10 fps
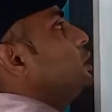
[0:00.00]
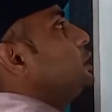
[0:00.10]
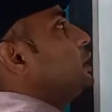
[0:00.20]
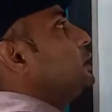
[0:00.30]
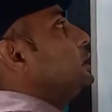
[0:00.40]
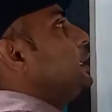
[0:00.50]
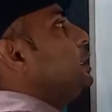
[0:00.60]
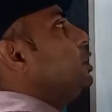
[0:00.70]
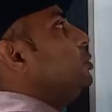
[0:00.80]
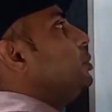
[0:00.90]
इसके
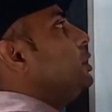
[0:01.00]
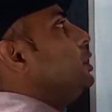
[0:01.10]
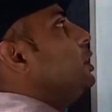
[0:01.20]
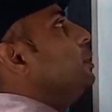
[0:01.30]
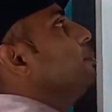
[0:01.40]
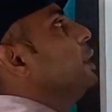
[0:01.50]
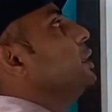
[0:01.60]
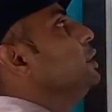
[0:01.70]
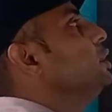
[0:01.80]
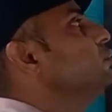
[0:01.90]
सेंटर पर
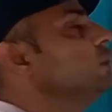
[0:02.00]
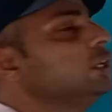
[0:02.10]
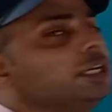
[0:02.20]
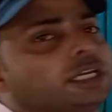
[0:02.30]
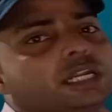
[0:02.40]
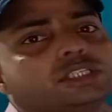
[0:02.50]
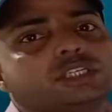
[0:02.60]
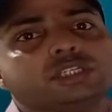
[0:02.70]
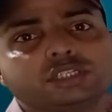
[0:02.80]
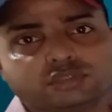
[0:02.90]
मैग्नेटिक फील्ड का
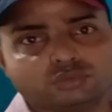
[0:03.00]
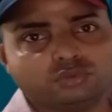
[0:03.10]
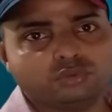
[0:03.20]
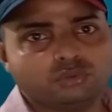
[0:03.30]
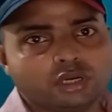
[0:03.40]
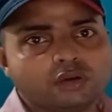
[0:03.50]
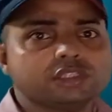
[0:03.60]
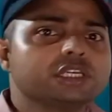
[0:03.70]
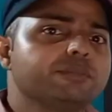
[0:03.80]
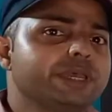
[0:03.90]
डायरेक्शन किस ओर होगा और
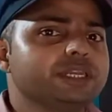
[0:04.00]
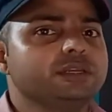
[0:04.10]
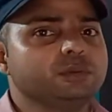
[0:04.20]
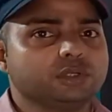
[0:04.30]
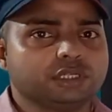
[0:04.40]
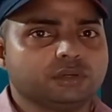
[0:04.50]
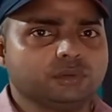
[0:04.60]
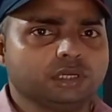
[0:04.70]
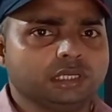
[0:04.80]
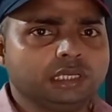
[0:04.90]
इसका मैग्नीट्यूड क्या
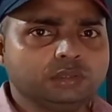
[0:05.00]
होगा